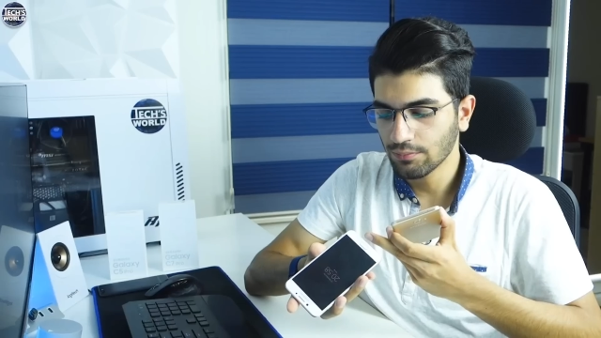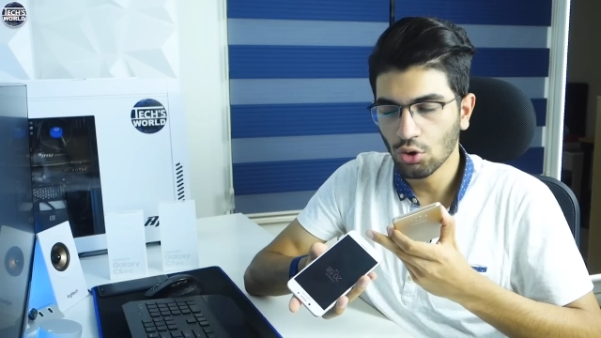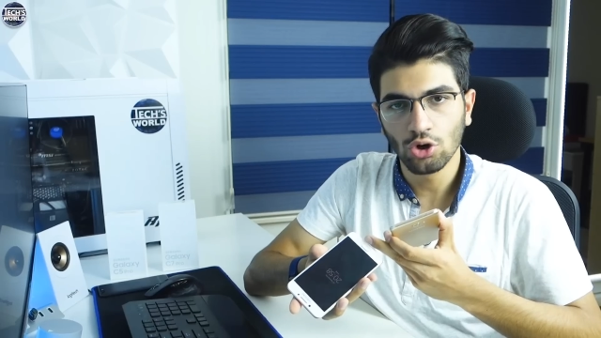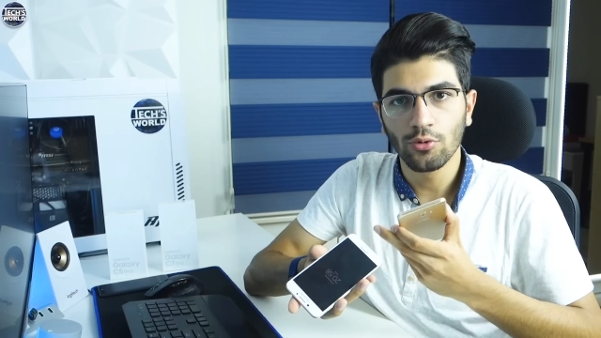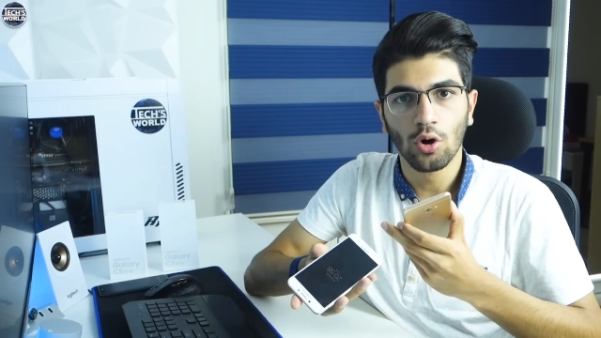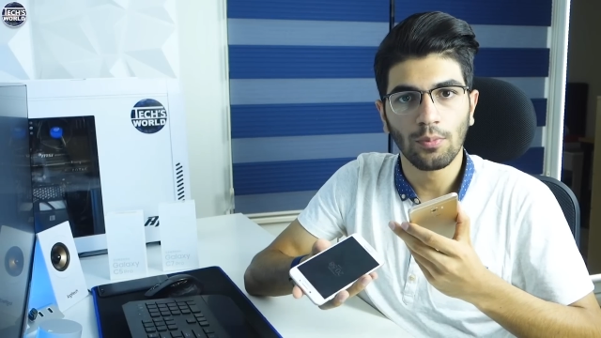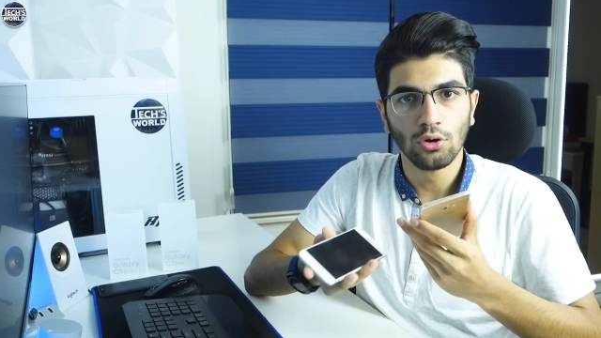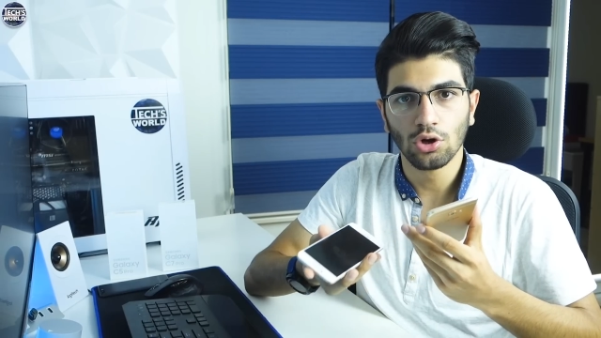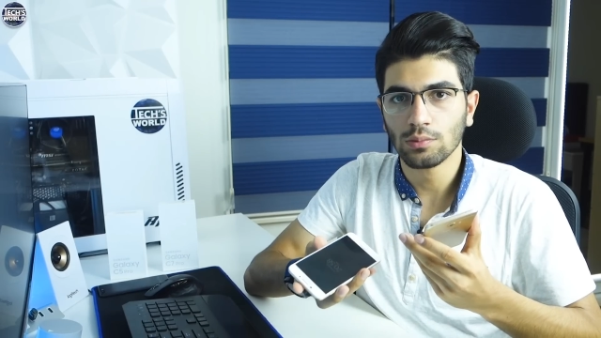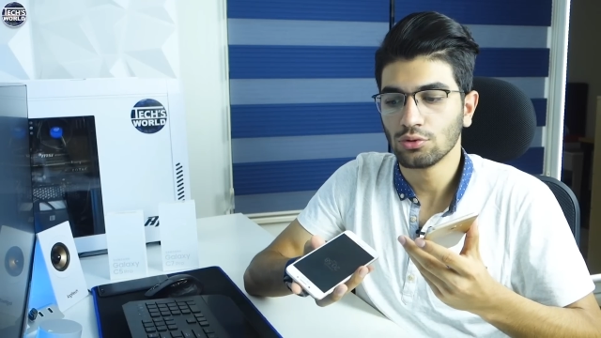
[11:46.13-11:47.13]
bir mono bir
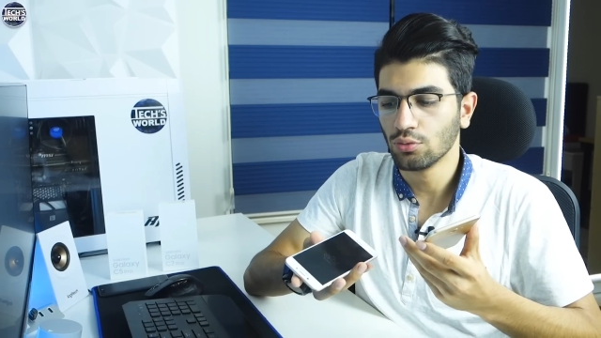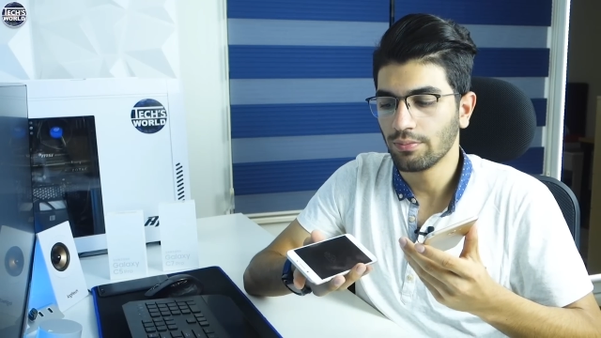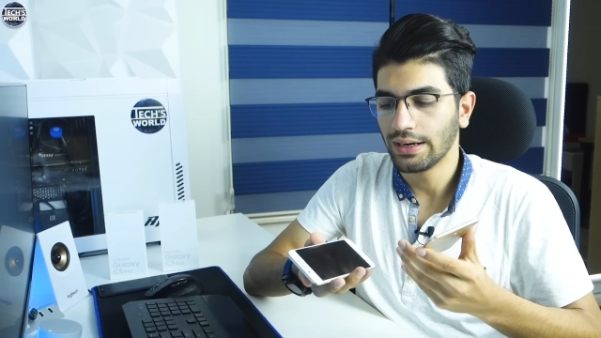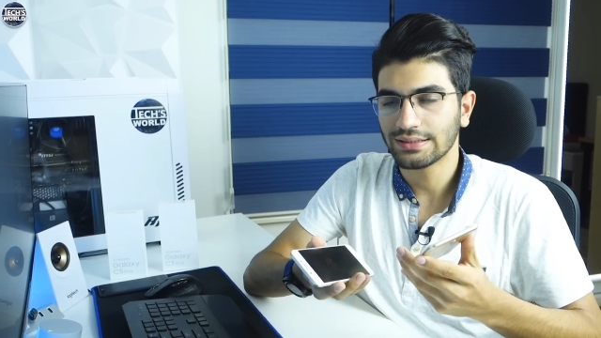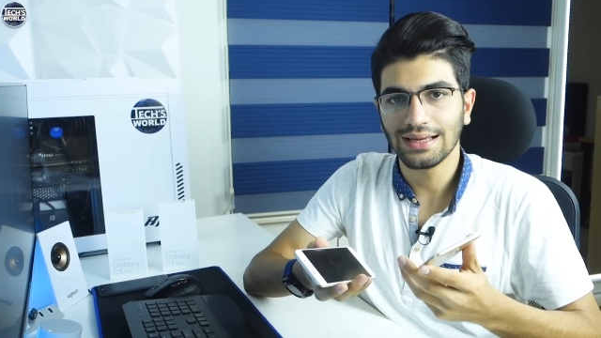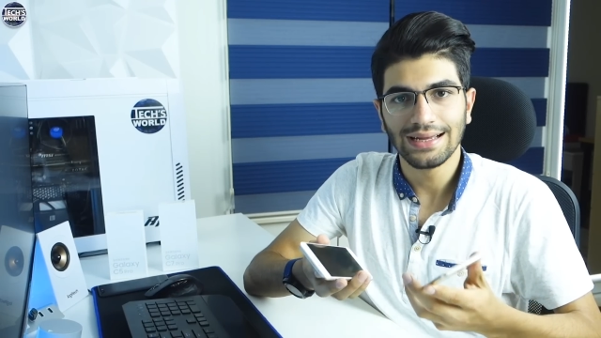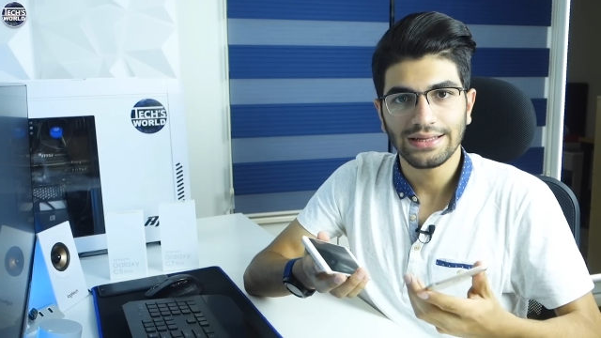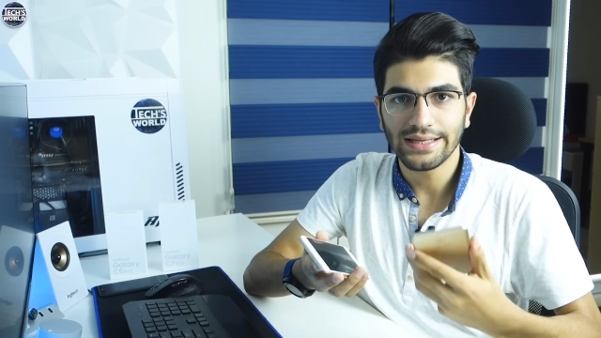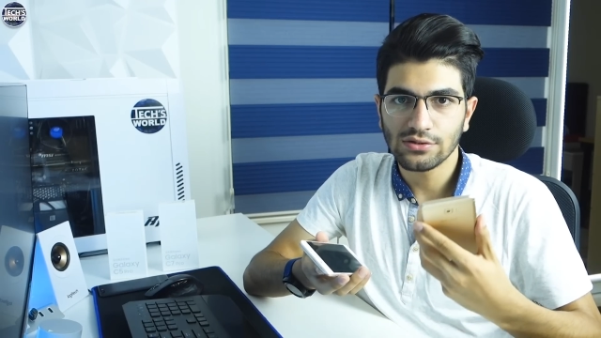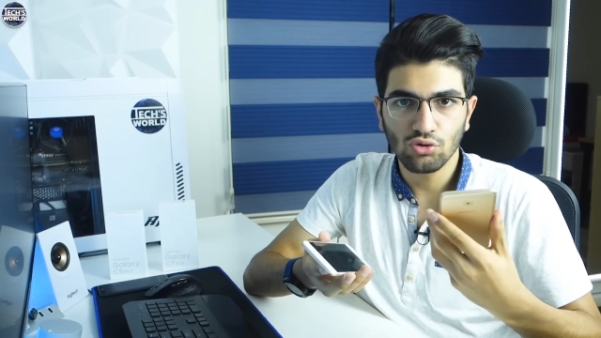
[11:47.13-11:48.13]
hoparlör bulunmakta.
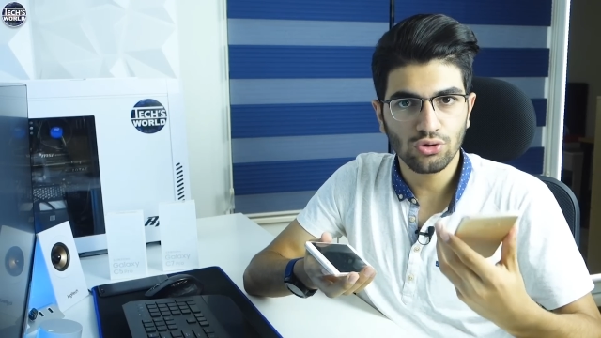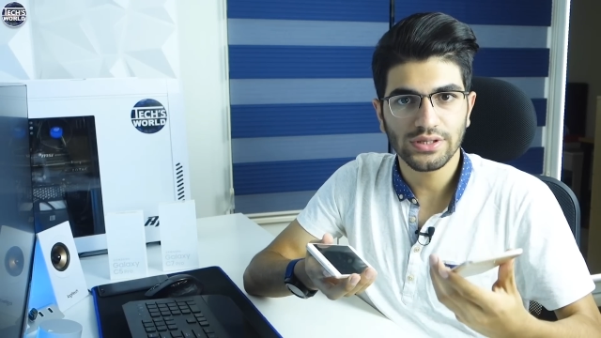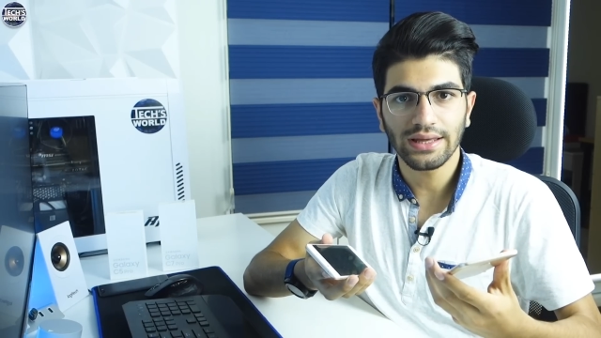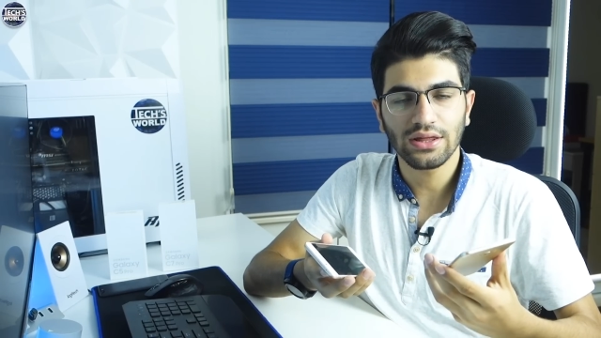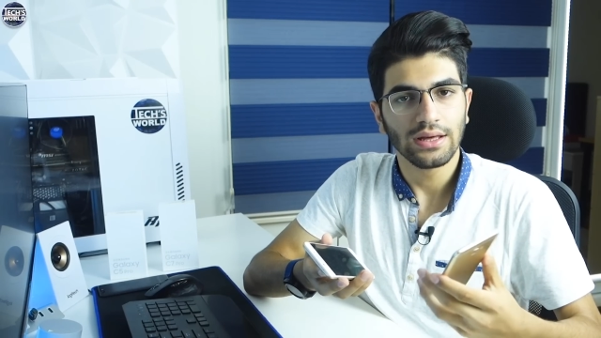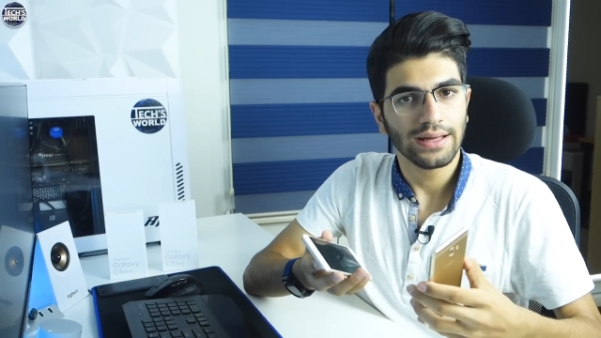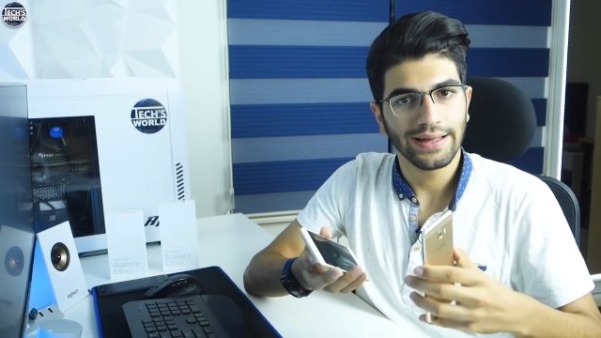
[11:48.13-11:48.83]
Ses yüksek,